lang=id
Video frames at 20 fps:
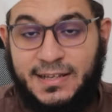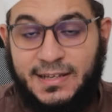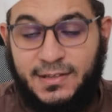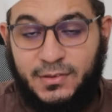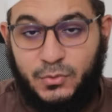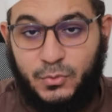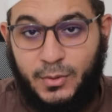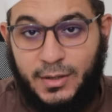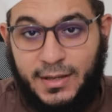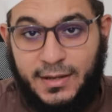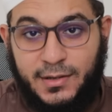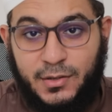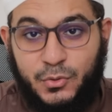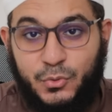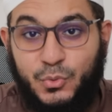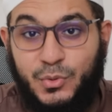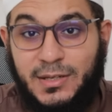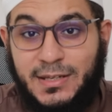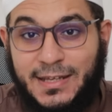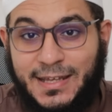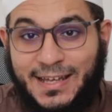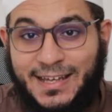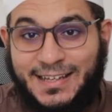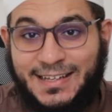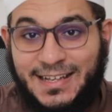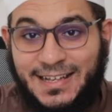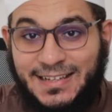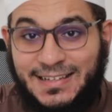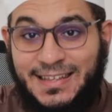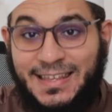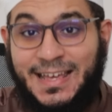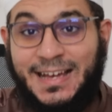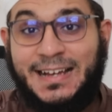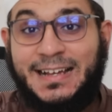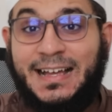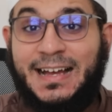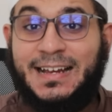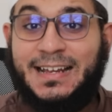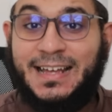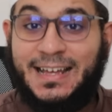hitungan dunia
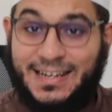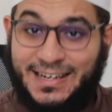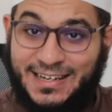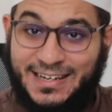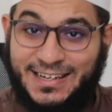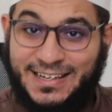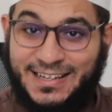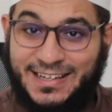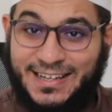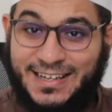dia gagal.